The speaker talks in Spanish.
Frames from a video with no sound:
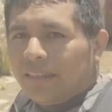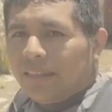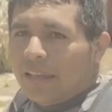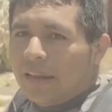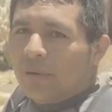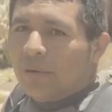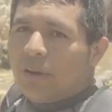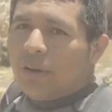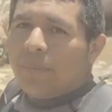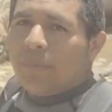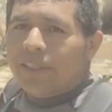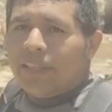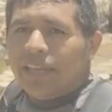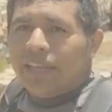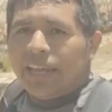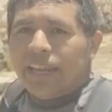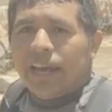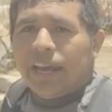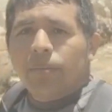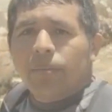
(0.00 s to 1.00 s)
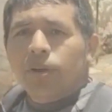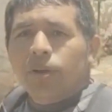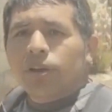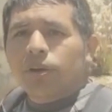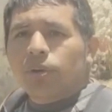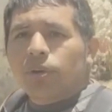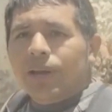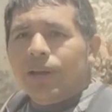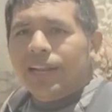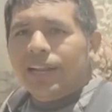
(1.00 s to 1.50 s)
de alguna manera eran muy
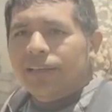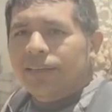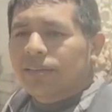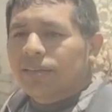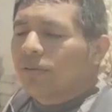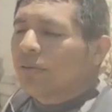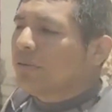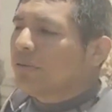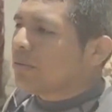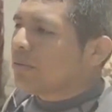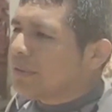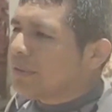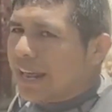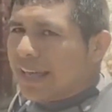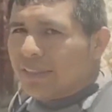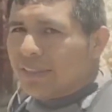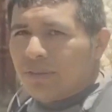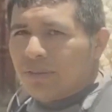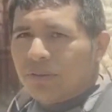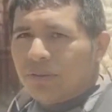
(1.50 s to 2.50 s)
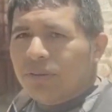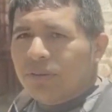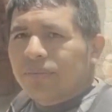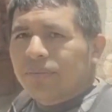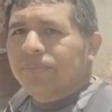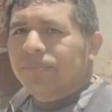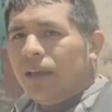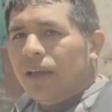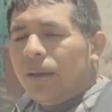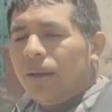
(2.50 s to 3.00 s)
crueles con su trato
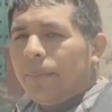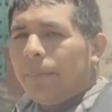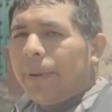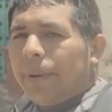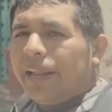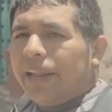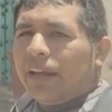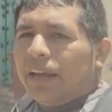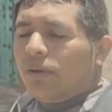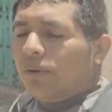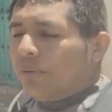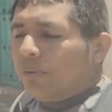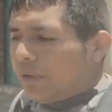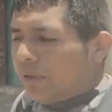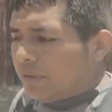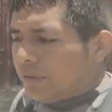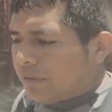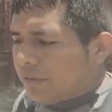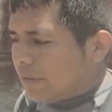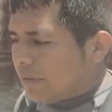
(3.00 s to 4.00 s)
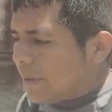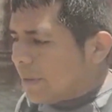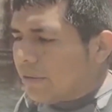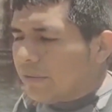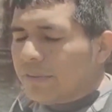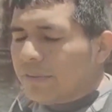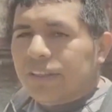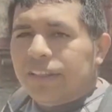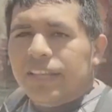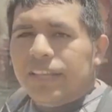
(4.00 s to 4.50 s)
para con nuestros
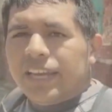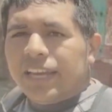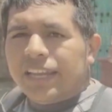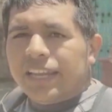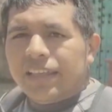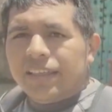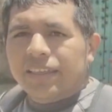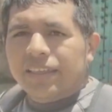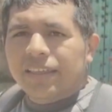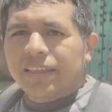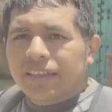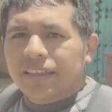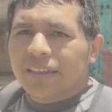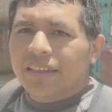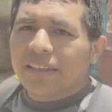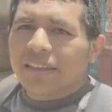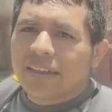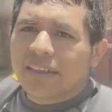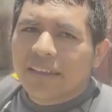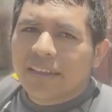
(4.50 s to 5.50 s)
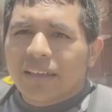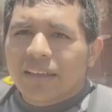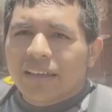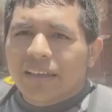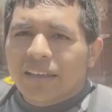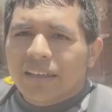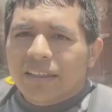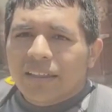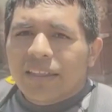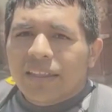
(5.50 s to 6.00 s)
hermanos indígenas.
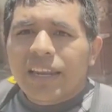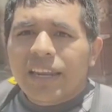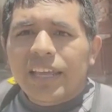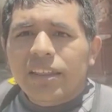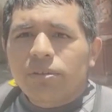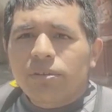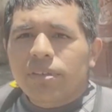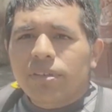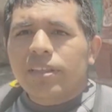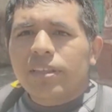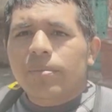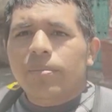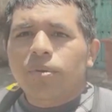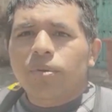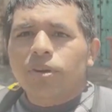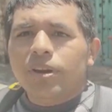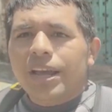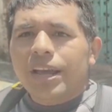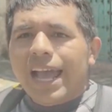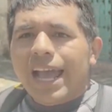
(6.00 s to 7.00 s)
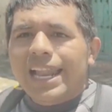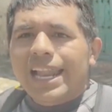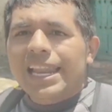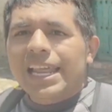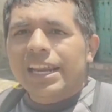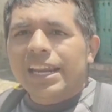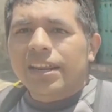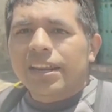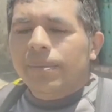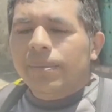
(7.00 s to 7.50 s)
Teniendo ese temor,
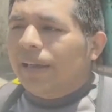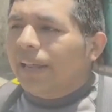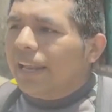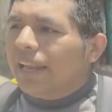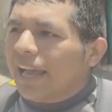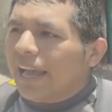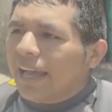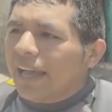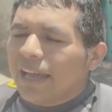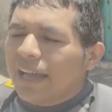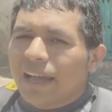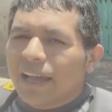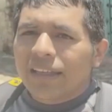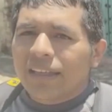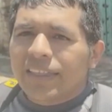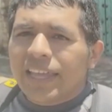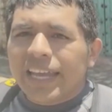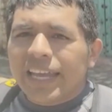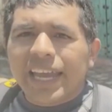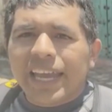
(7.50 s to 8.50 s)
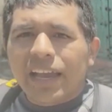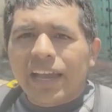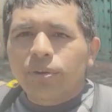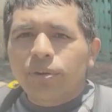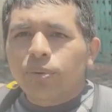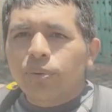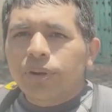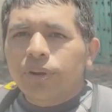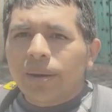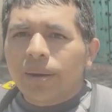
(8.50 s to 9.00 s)
le revela de que
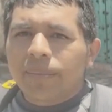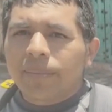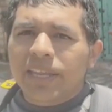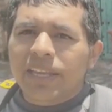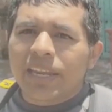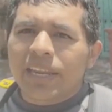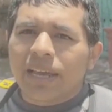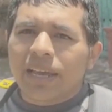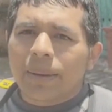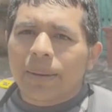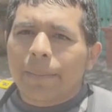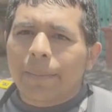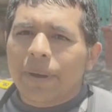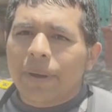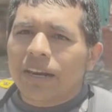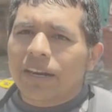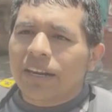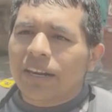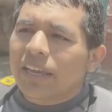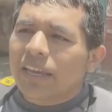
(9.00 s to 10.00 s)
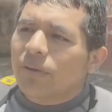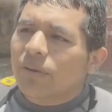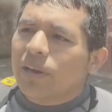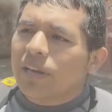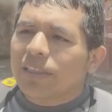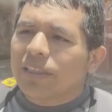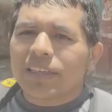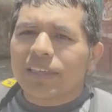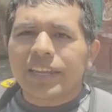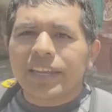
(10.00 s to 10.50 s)
hay una mina rico
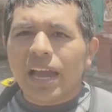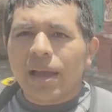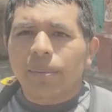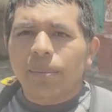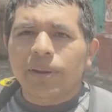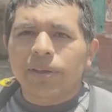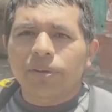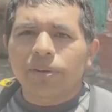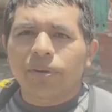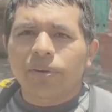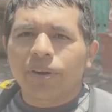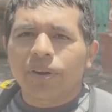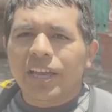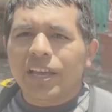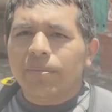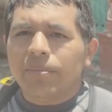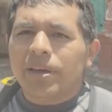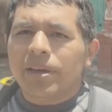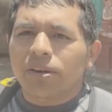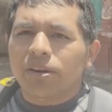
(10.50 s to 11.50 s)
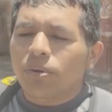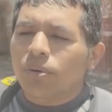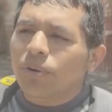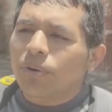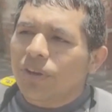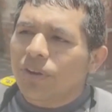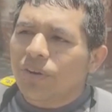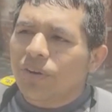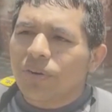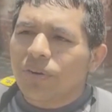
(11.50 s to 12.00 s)
en cinabrio, en
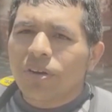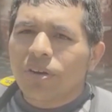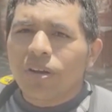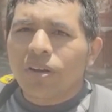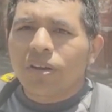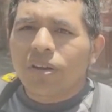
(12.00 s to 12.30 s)
mercurio,